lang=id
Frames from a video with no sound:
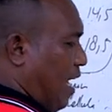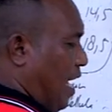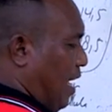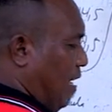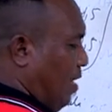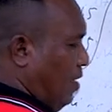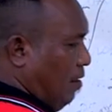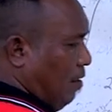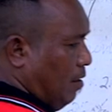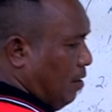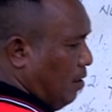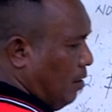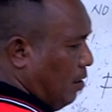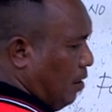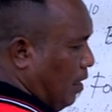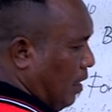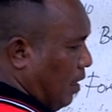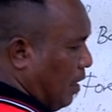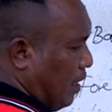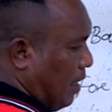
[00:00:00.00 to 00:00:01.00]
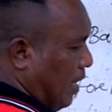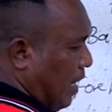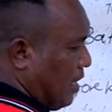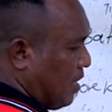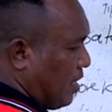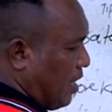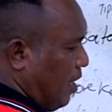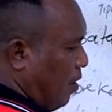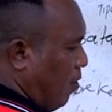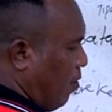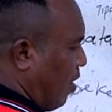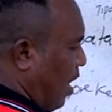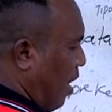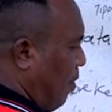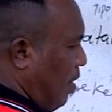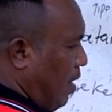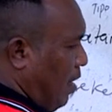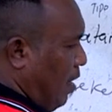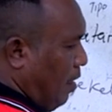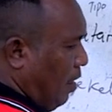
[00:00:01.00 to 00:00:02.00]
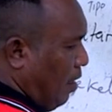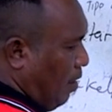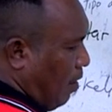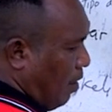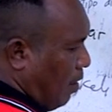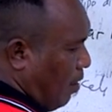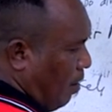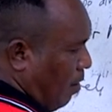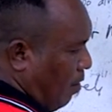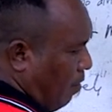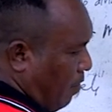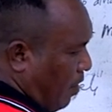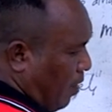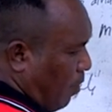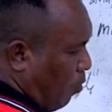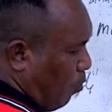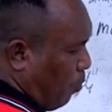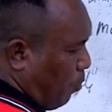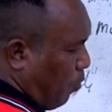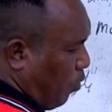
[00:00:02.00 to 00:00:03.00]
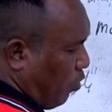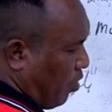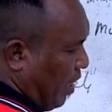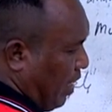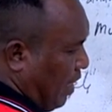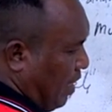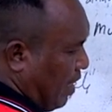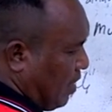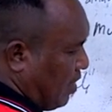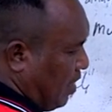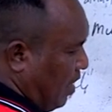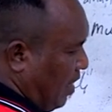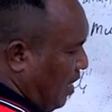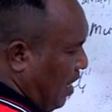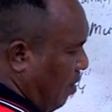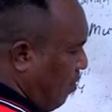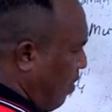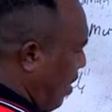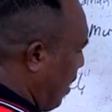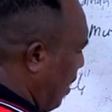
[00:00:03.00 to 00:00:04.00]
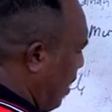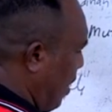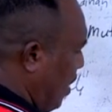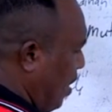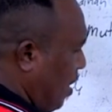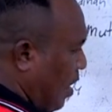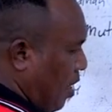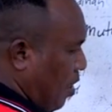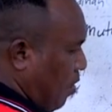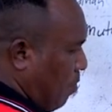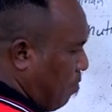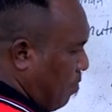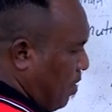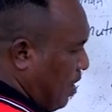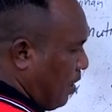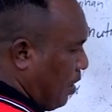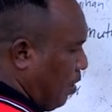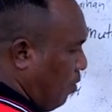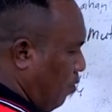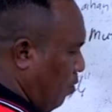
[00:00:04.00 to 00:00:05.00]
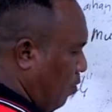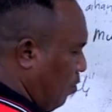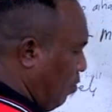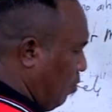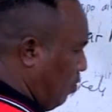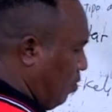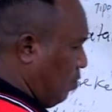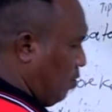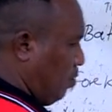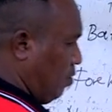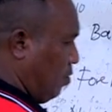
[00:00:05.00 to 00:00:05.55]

tahan 10 kilograma valor proteinas nian mak binti un.